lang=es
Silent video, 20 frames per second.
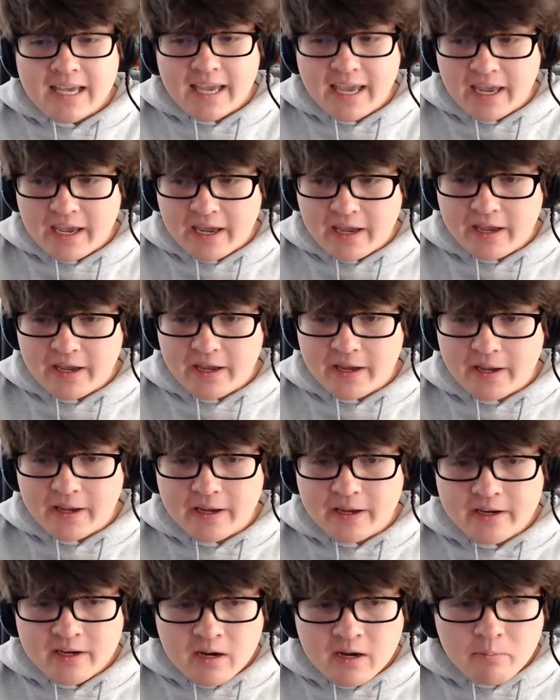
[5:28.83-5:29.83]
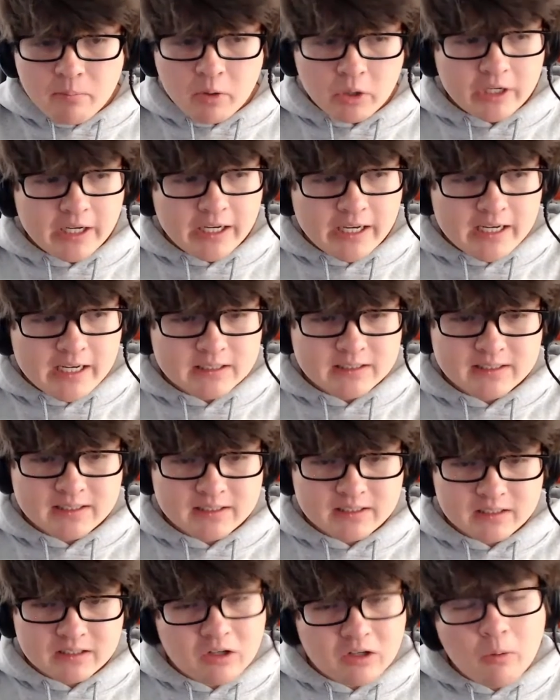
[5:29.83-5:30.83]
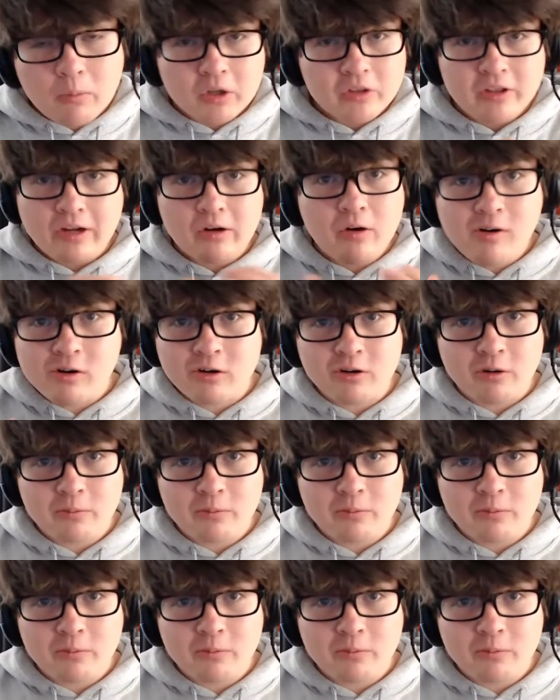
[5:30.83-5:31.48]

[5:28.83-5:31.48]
Eh, porque es como de nuevo,